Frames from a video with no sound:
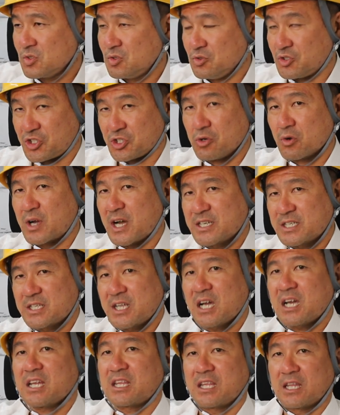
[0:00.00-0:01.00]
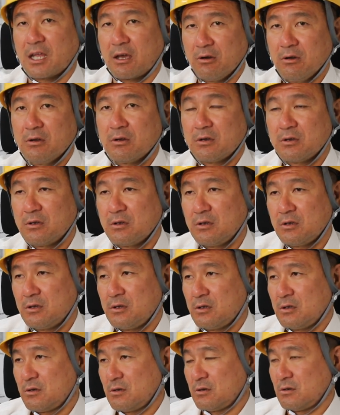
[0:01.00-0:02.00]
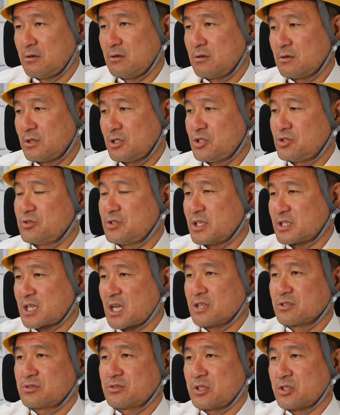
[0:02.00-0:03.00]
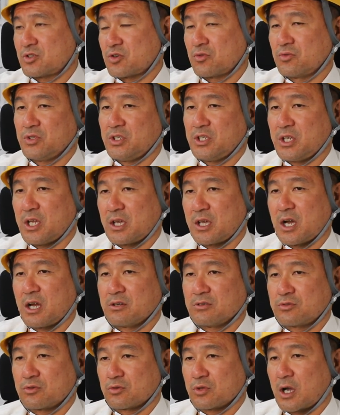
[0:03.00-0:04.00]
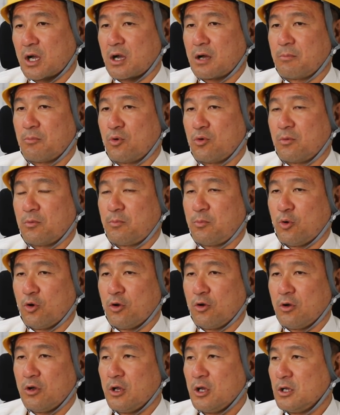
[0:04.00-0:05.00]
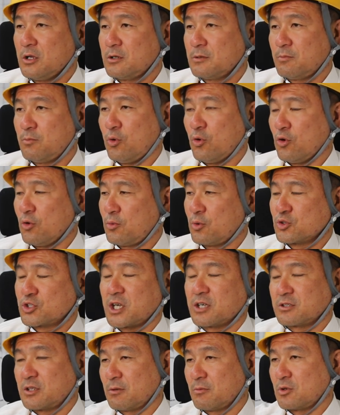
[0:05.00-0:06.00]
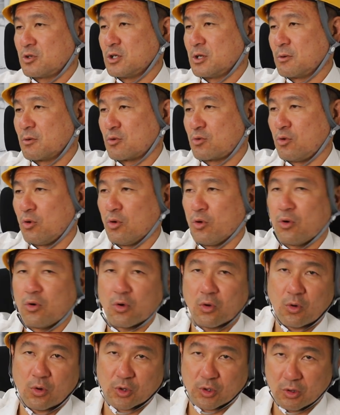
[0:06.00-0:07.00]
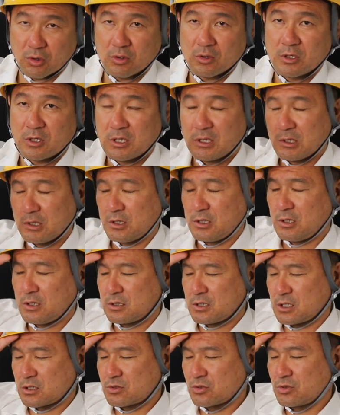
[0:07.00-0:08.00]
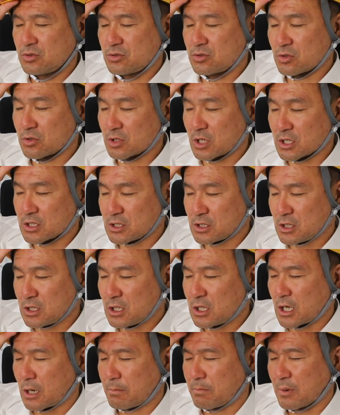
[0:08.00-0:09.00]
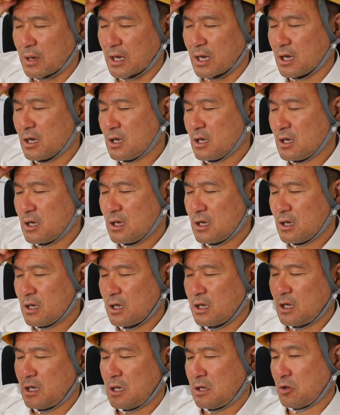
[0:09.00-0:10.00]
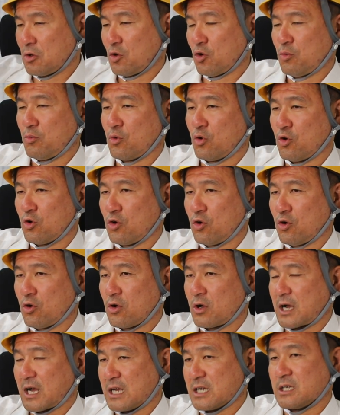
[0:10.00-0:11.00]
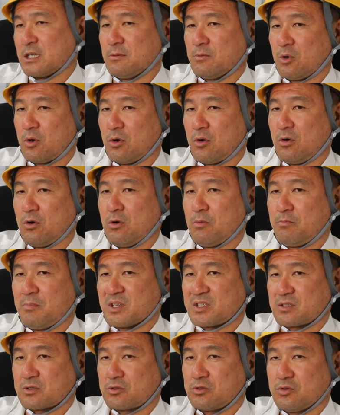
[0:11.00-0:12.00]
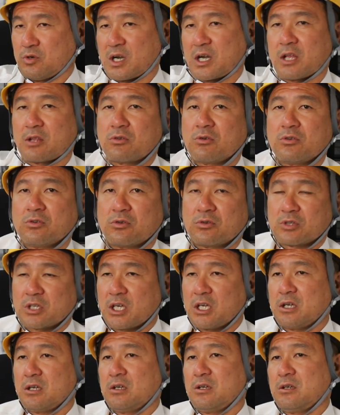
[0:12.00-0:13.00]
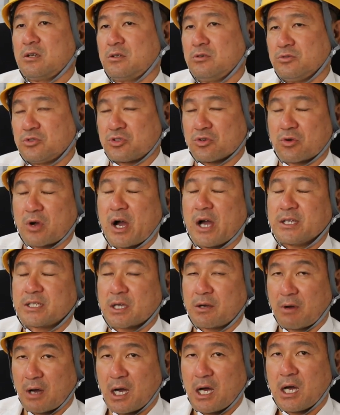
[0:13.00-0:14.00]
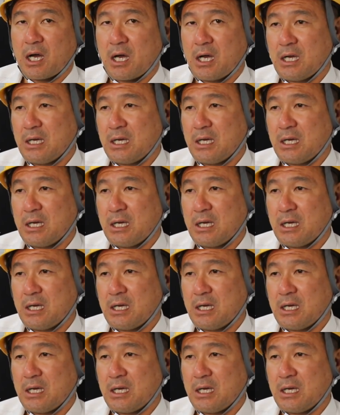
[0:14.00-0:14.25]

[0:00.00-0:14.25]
うちの会社だけでだよ、うん、20年30年職人歴ある人なんかもうボロボロボロじゃなくてゴロゴロおるよでそういう人たちにやっぱ営業も管理も、まあ、救われとるよねうちの会社は、